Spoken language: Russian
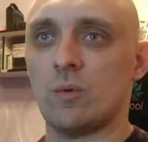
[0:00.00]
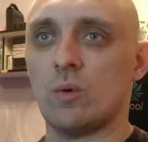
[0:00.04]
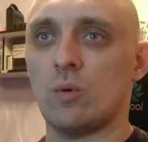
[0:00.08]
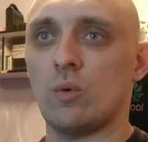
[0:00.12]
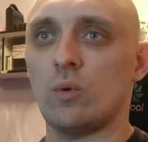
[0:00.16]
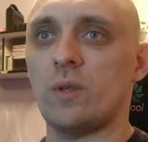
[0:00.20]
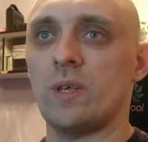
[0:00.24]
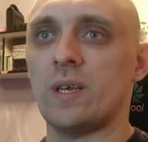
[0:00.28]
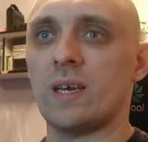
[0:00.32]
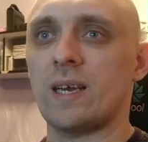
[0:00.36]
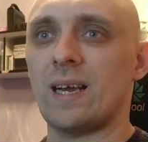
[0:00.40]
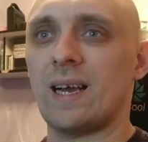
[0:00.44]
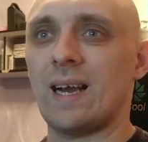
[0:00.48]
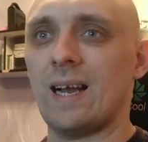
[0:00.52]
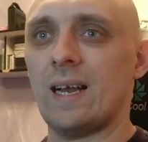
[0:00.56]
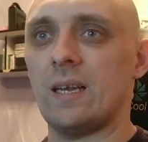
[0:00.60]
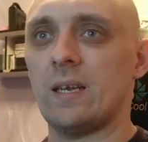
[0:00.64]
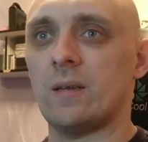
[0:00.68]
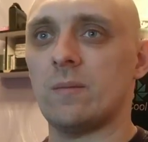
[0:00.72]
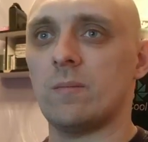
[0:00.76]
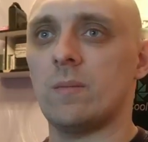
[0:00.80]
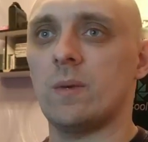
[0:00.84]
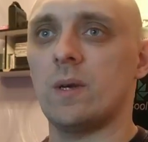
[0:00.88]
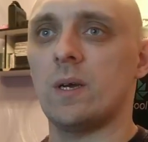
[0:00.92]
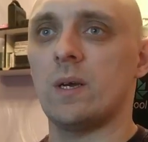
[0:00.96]

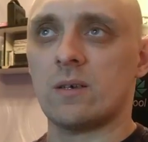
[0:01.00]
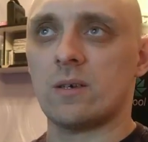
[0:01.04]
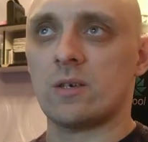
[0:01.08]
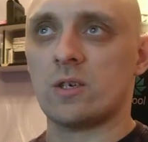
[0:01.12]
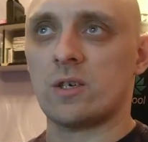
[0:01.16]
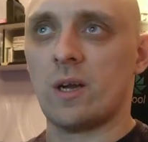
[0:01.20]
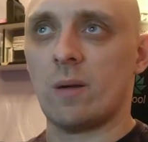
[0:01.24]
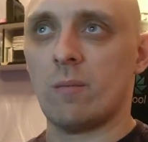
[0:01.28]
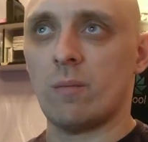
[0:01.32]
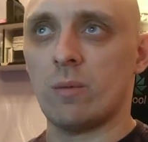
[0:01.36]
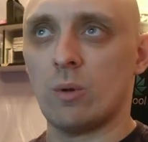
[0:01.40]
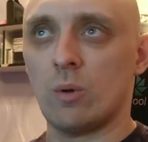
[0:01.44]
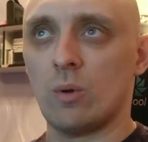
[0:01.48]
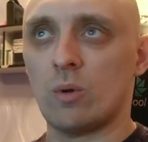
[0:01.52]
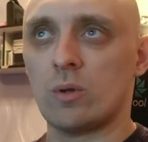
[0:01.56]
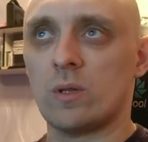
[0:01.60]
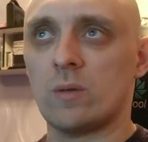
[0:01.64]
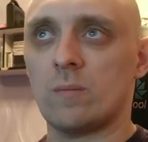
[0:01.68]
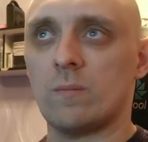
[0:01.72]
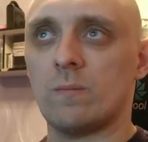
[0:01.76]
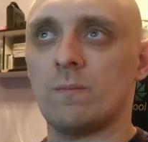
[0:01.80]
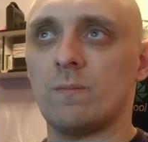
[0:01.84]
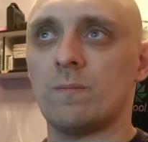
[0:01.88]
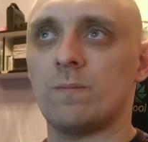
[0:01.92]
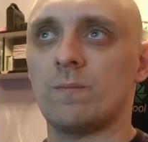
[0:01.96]
уникальным
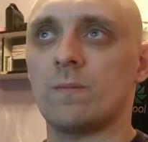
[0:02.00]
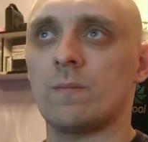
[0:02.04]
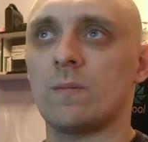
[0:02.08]
шаблоном,